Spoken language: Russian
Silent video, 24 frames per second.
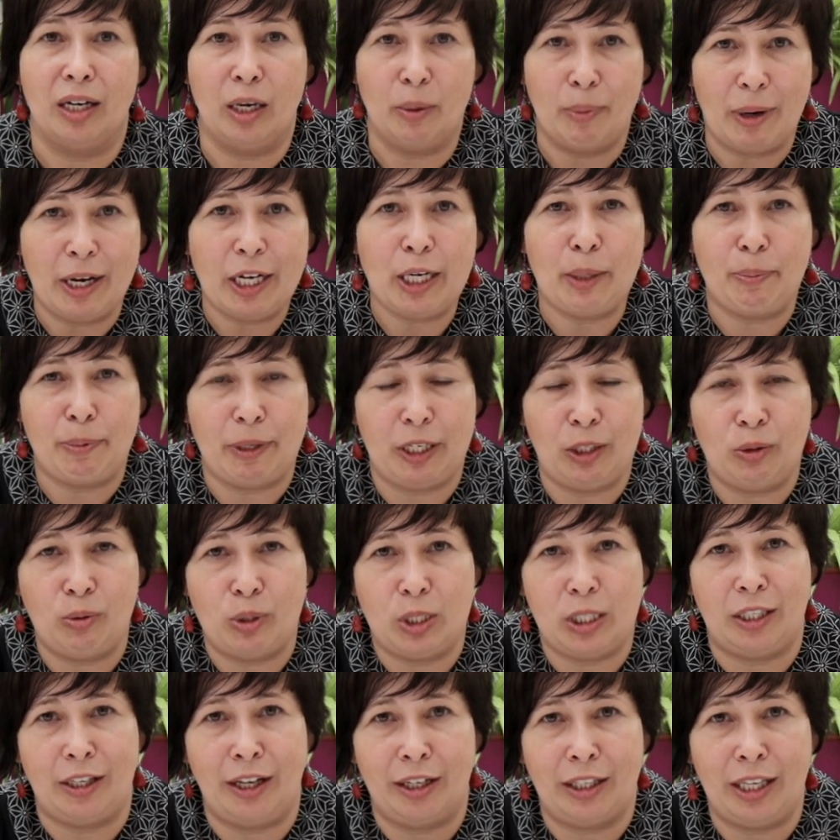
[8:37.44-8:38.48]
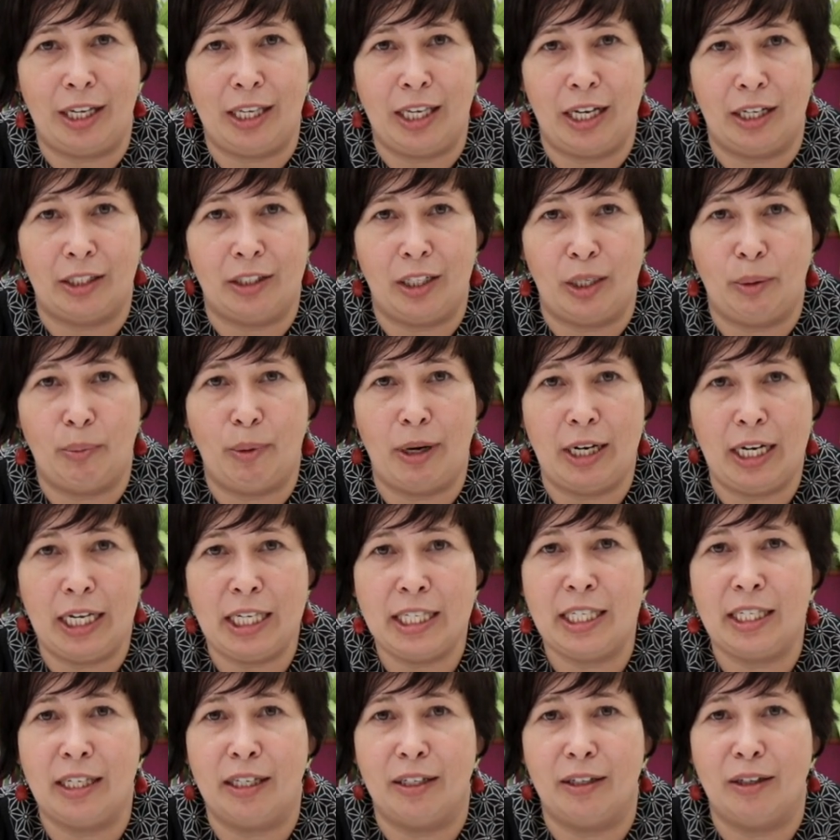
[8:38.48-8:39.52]
Комары переносят иногда некоторые
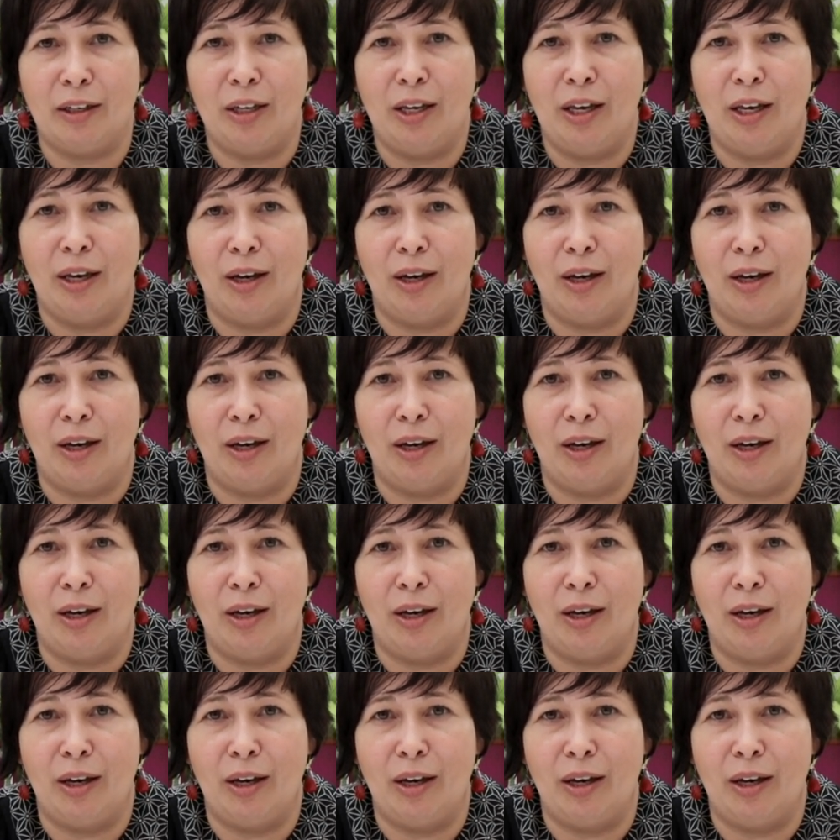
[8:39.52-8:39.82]
болезни,